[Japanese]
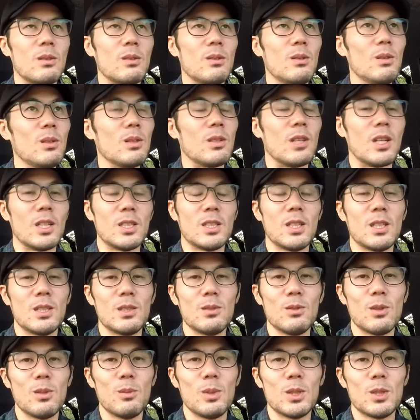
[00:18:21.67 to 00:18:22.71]
ね
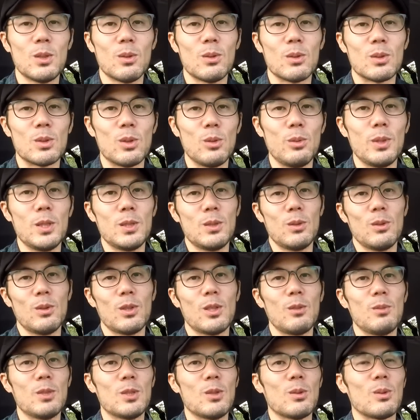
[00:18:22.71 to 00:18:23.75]
ガチガチの決めショット商売上の
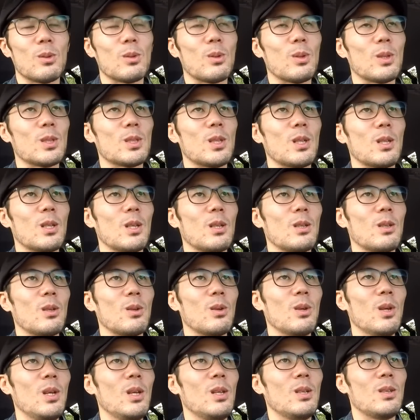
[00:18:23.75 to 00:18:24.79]
決めショット撮らされたっていう
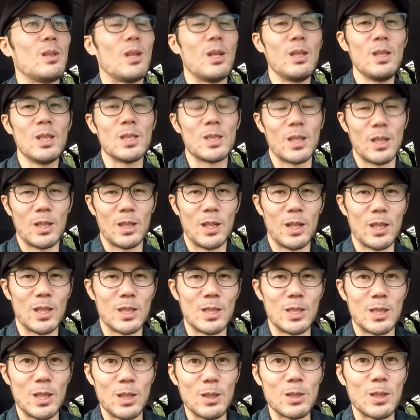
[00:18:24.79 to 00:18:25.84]
何ですかって
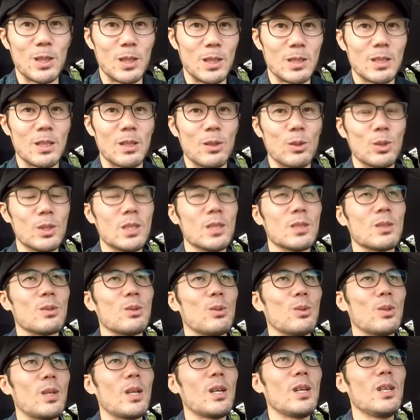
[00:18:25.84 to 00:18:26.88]
話になるじゃないですかこっちはそ
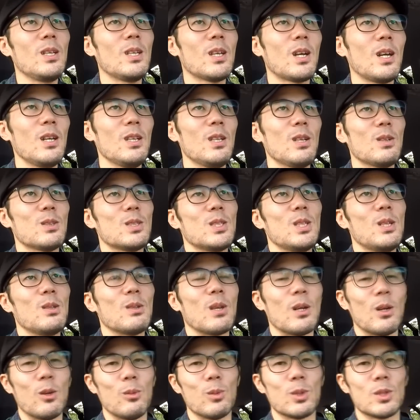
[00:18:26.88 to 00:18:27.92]
のお互いに開拓し合う
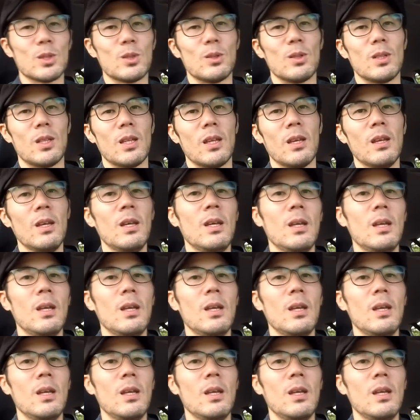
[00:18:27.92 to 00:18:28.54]
から面白いって